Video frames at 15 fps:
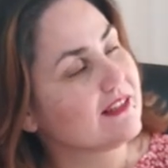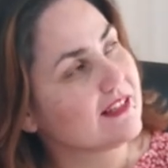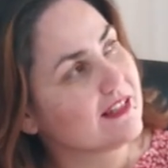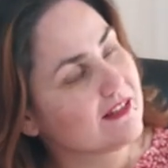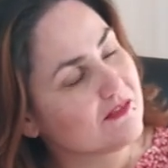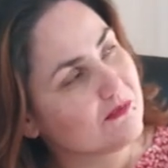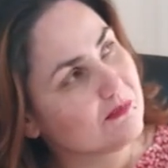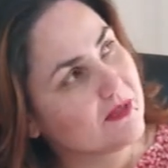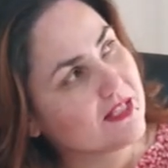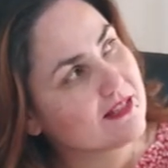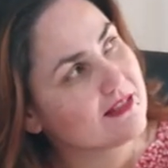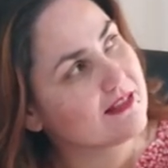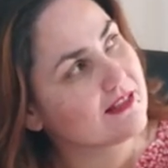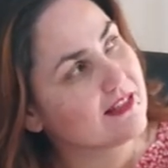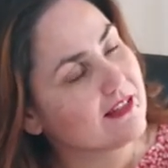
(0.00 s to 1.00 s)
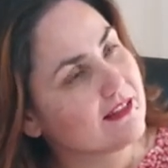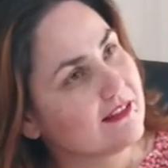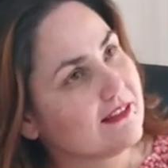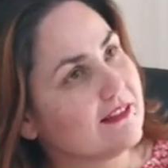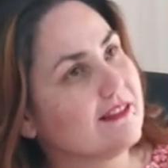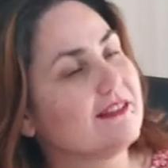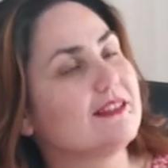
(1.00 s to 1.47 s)
как в песне, да,
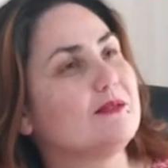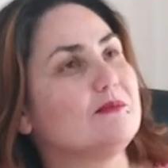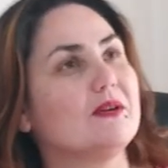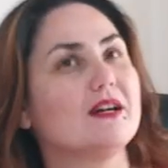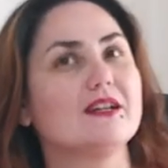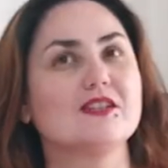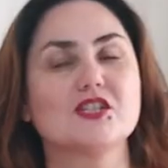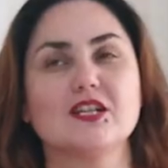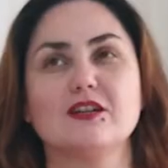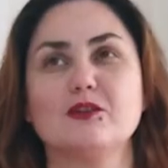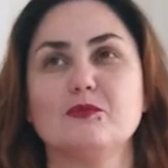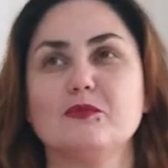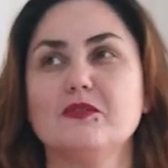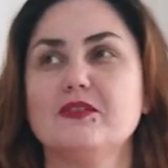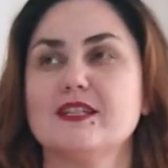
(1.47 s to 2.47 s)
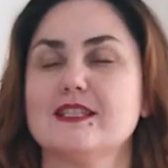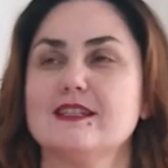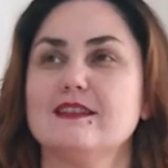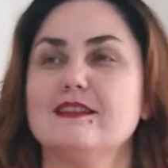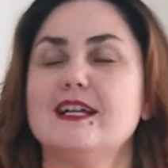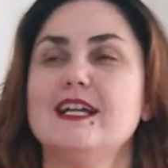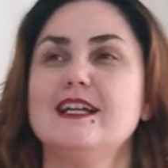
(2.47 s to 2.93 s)
а, ты пахнешь как любовь,
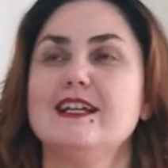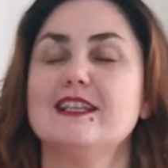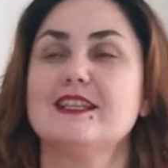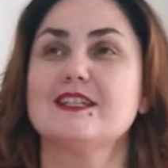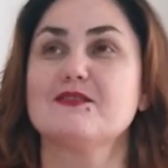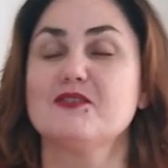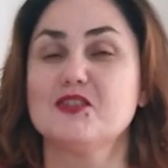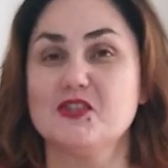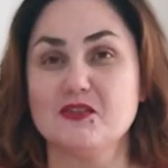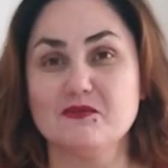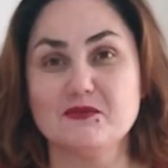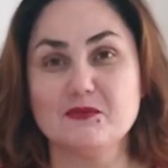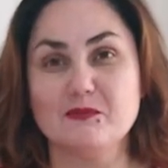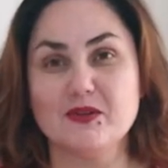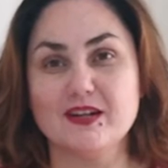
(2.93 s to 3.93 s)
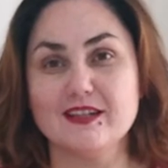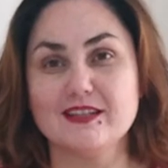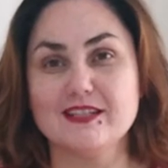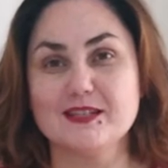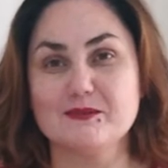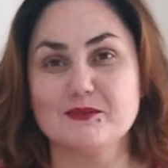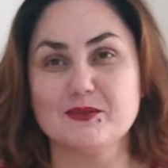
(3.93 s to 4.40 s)
хотела назвать, чем вы
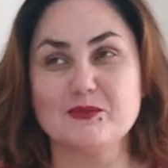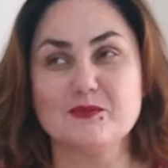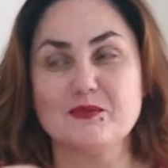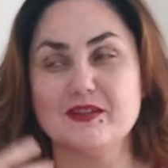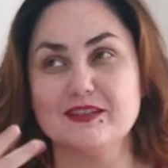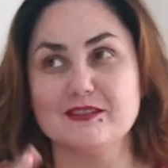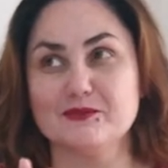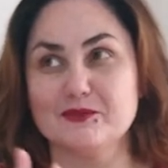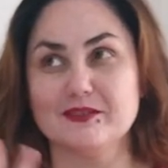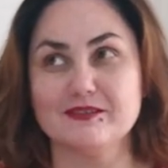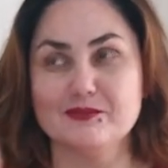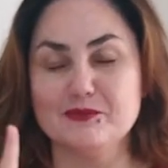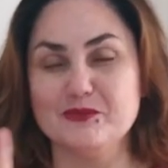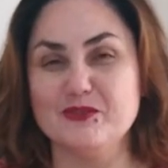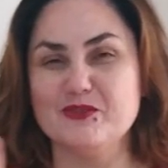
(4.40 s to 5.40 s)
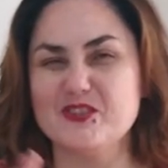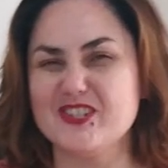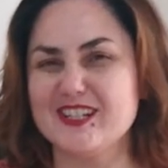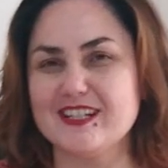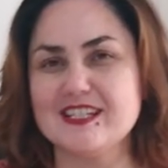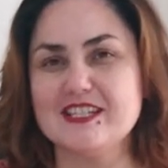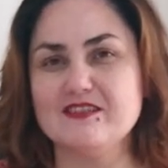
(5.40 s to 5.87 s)
пахнете, а потом как-то вот, ну, не
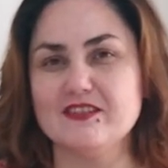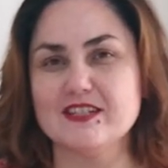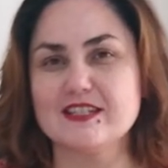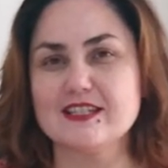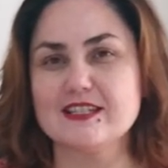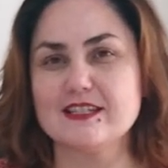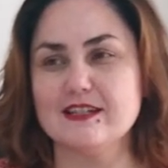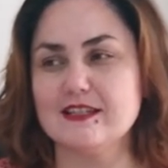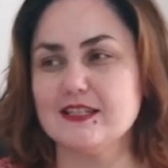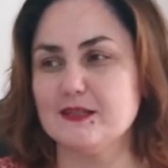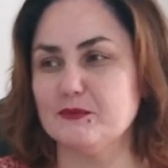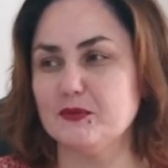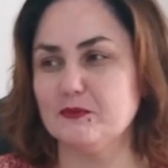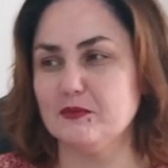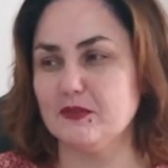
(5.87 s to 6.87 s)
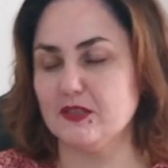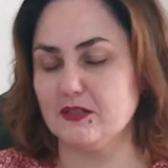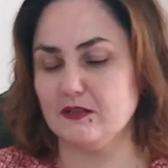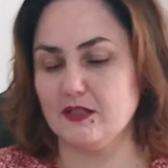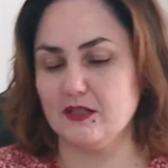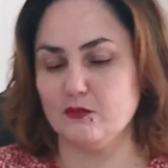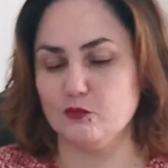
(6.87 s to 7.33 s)
очень красивая ассоциация бы
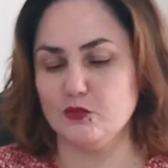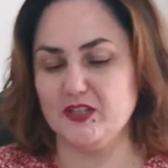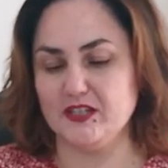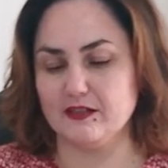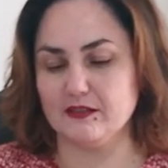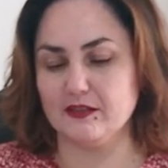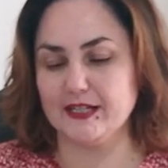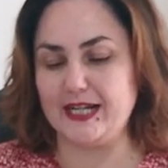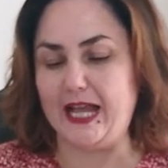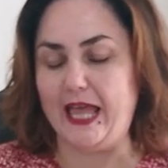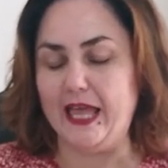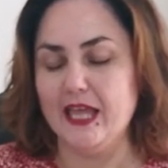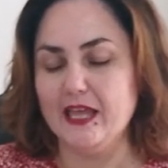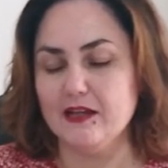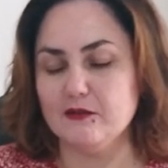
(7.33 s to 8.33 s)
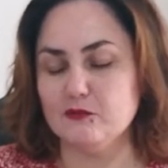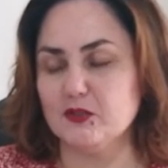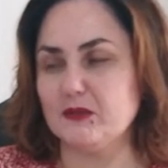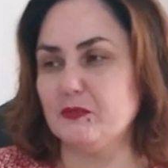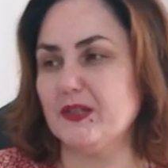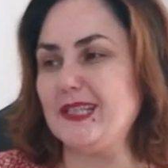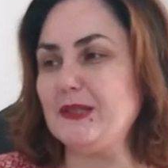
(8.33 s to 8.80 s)
была у некоторых.
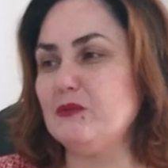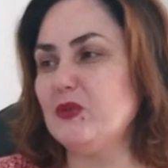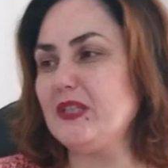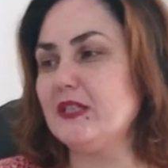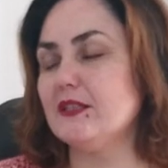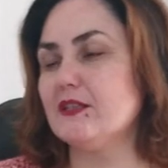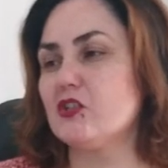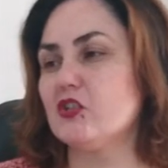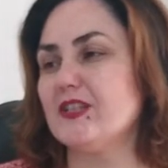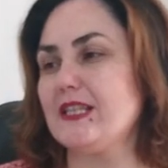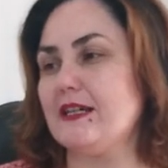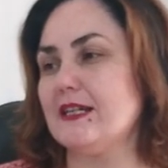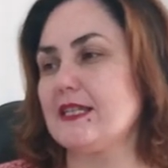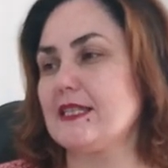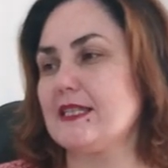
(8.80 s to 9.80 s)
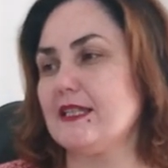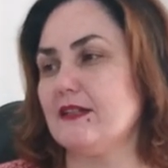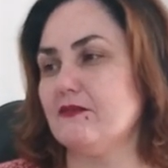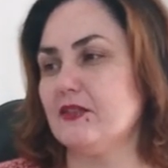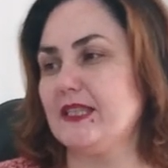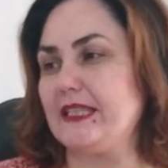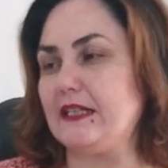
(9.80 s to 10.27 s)
Вот, поэтому я решила
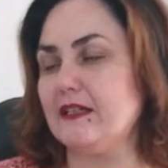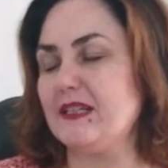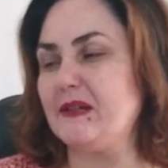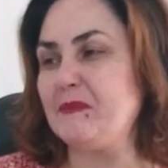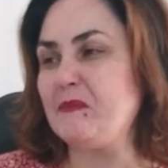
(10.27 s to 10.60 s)
оставить так.